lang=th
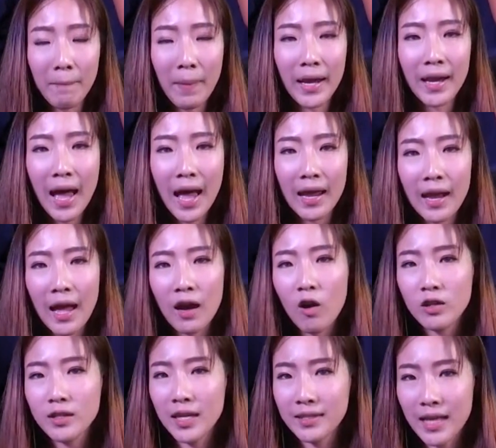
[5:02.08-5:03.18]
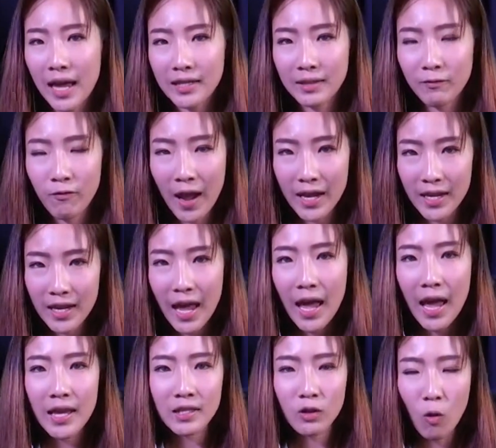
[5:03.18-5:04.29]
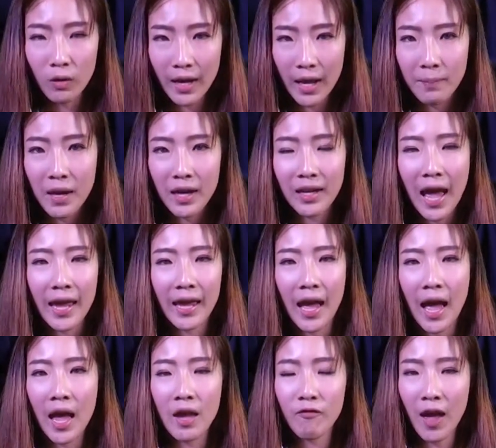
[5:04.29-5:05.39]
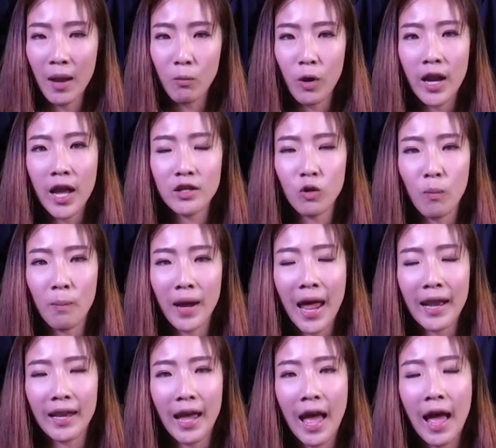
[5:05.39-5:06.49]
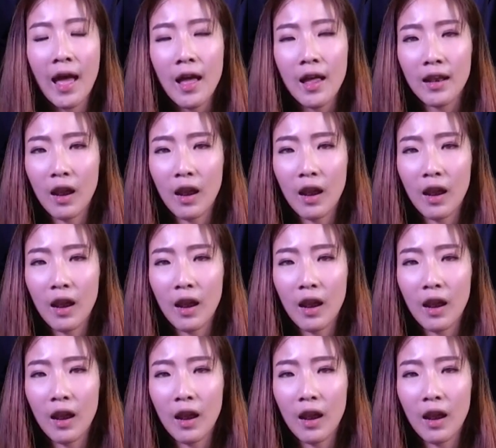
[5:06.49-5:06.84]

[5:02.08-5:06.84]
นไปได้นะคะ ก็จะจัดไฟนี้ให้ชกในเมืองไทยค่ะ ให้แฟนมวยได้ชมกันนะคะ